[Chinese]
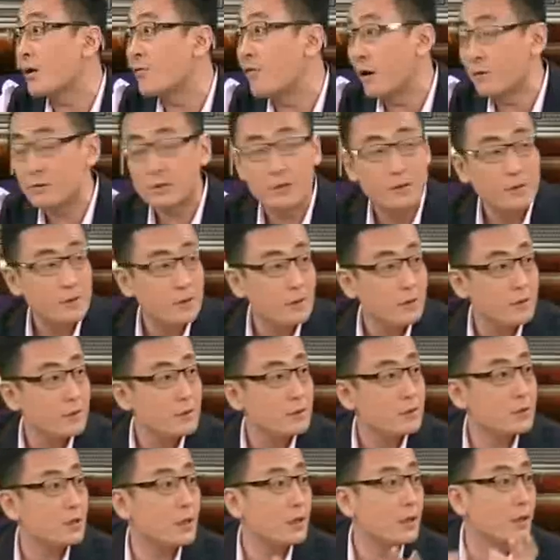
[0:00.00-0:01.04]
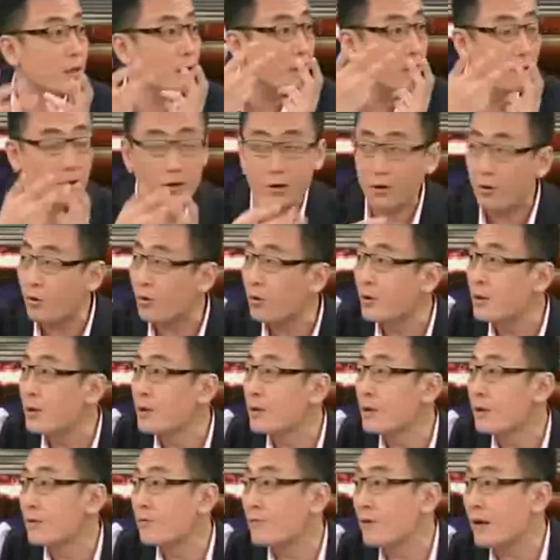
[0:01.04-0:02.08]
房子，这两两口。
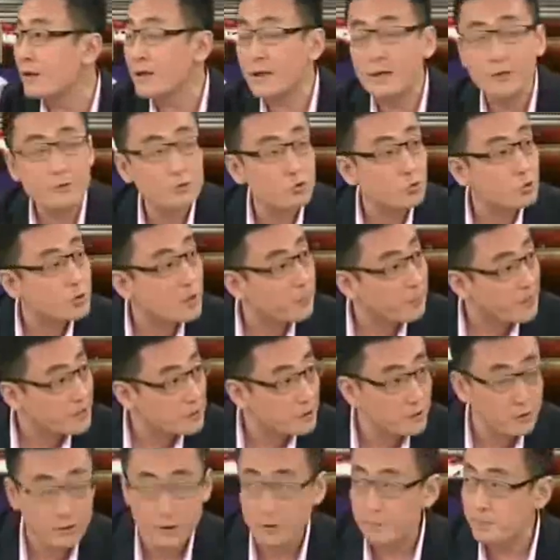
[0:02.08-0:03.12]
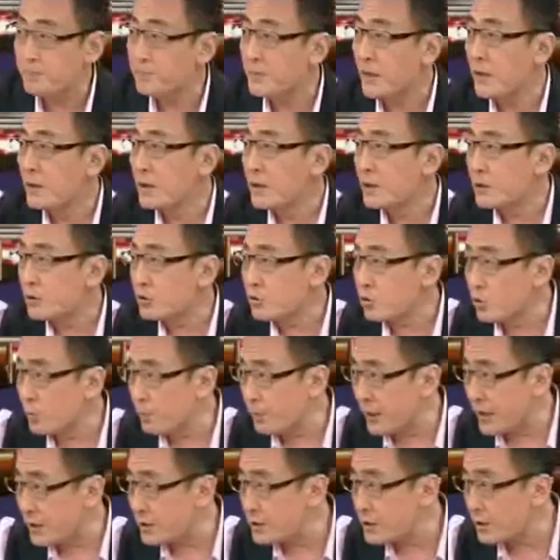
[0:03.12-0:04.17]
晚年住在北京，住北京，住
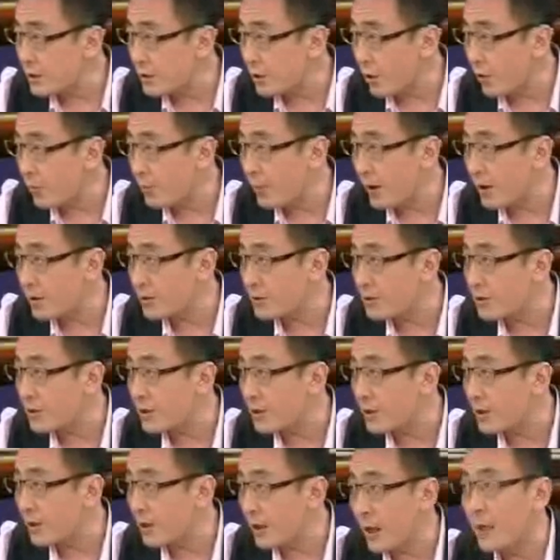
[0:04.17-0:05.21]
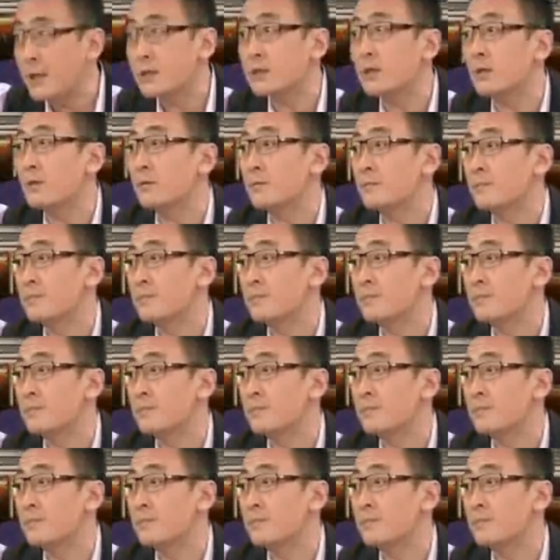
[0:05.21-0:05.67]
北京。老伴儿得了癌症，